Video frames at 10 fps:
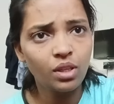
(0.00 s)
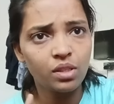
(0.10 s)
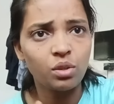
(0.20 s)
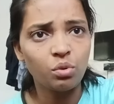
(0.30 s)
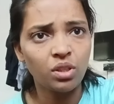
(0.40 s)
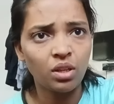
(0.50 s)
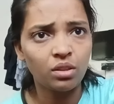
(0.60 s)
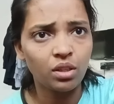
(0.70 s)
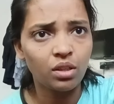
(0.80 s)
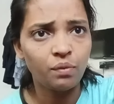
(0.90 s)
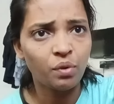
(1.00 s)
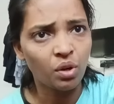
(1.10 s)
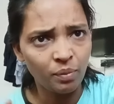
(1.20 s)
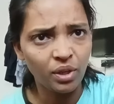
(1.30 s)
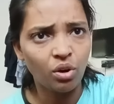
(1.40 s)
किसी को दर्द तकलीफ
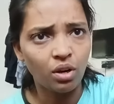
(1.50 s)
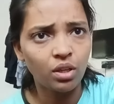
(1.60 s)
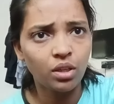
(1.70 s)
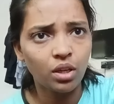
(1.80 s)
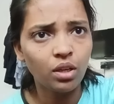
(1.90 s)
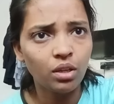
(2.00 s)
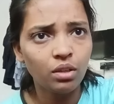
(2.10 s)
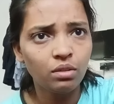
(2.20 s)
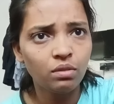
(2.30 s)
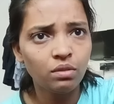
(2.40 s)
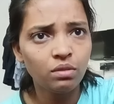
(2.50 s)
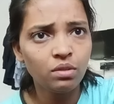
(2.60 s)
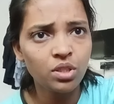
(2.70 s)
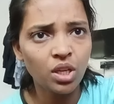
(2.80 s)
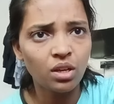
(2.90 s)
और हम रिकॉर्डिंग करें
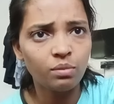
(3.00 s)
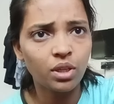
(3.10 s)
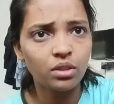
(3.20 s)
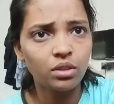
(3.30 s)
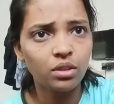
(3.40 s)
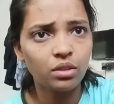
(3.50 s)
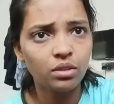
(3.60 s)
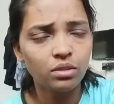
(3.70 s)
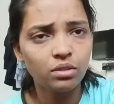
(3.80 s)
शर्म आती है